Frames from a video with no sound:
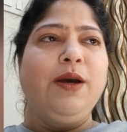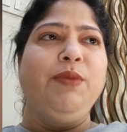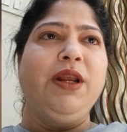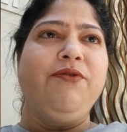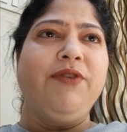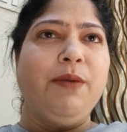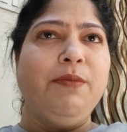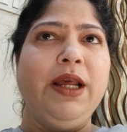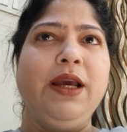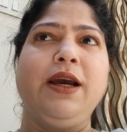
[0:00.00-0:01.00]
मेरी
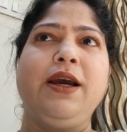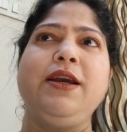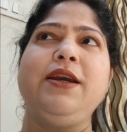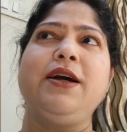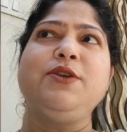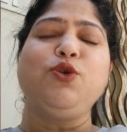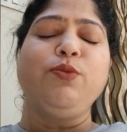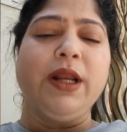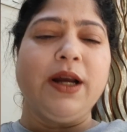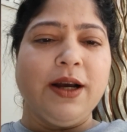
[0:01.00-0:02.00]
फैमिली है या जो
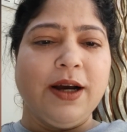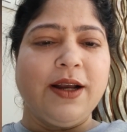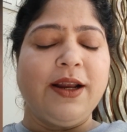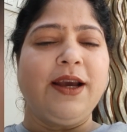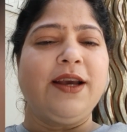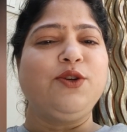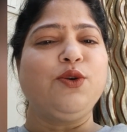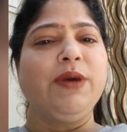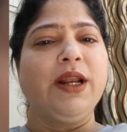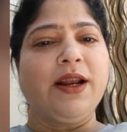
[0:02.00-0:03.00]
मेरा घर है जो
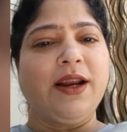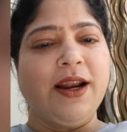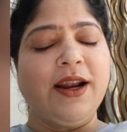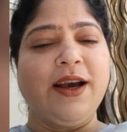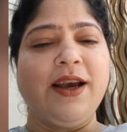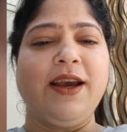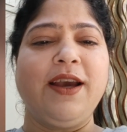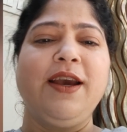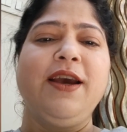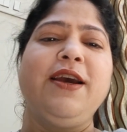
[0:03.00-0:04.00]
मेरा रहना है
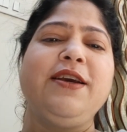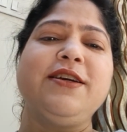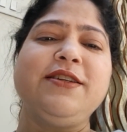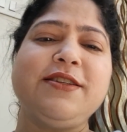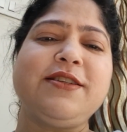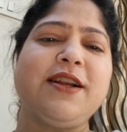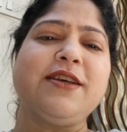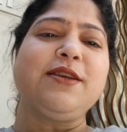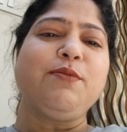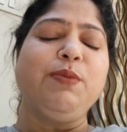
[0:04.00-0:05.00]
या जिस तरह
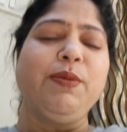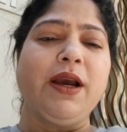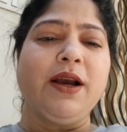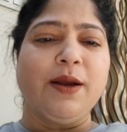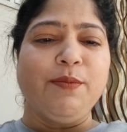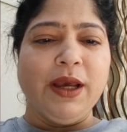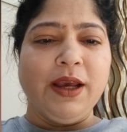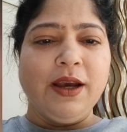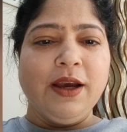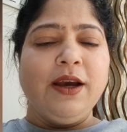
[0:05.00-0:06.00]
से भी मैं घर
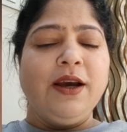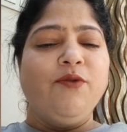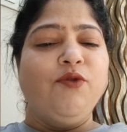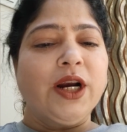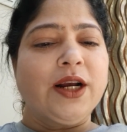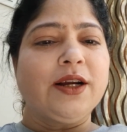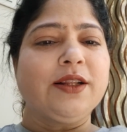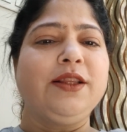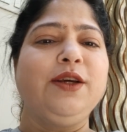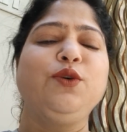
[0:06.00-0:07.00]
में वर्क
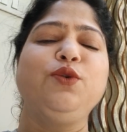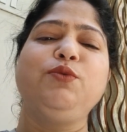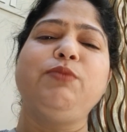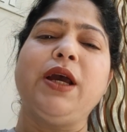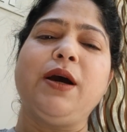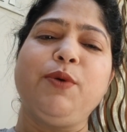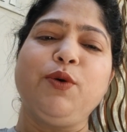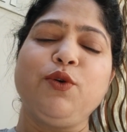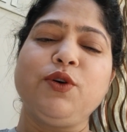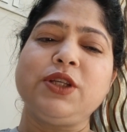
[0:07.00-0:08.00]
करती हूँ मैं आप
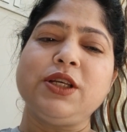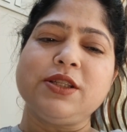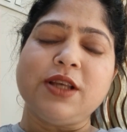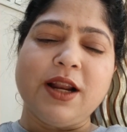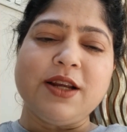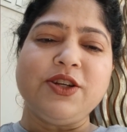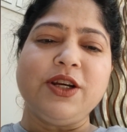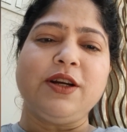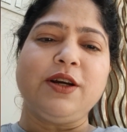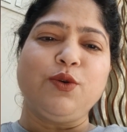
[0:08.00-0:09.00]
लोगों से सारा
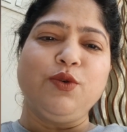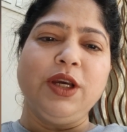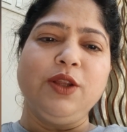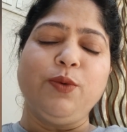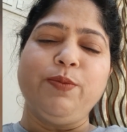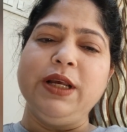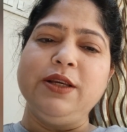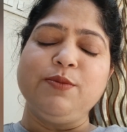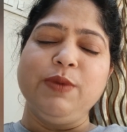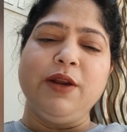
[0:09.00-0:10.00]
शेयर करूंगी तो
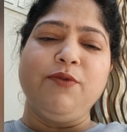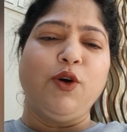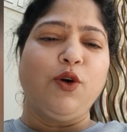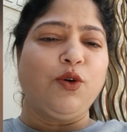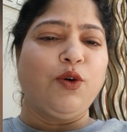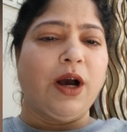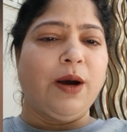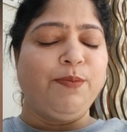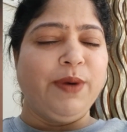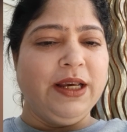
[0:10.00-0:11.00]
प्लीज मेरे ब्लॉग को
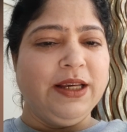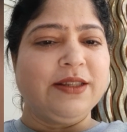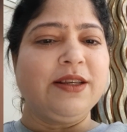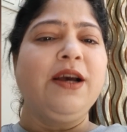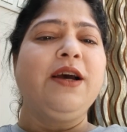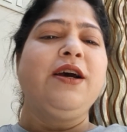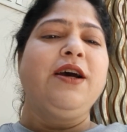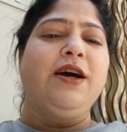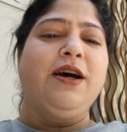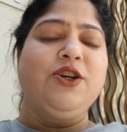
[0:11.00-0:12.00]
आप प्लीज़
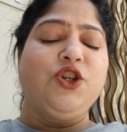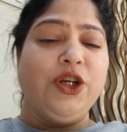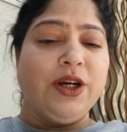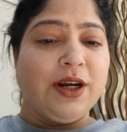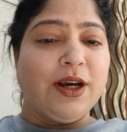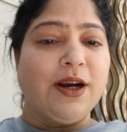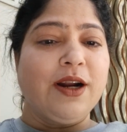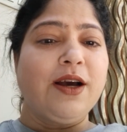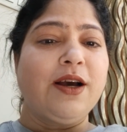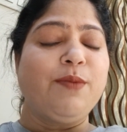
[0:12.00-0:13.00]
शेयर
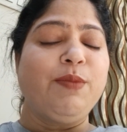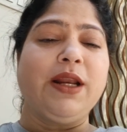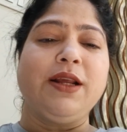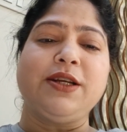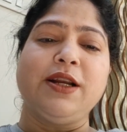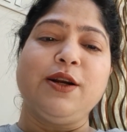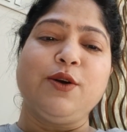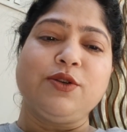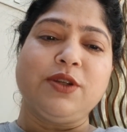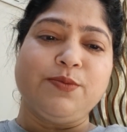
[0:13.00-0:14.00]
करना मेरे चैनल
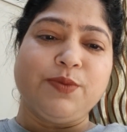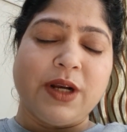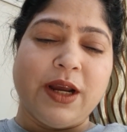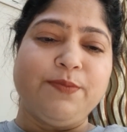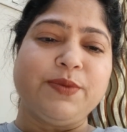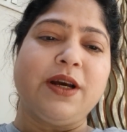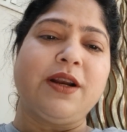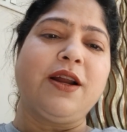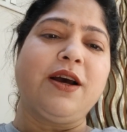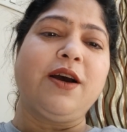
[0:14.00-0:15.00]
को सब्सक्राइब
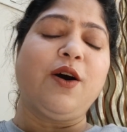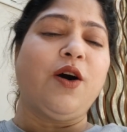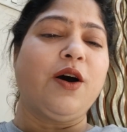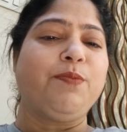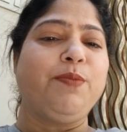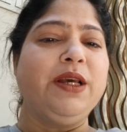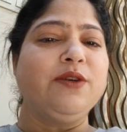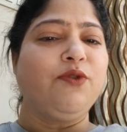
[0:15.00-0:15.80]
करना और प्लीज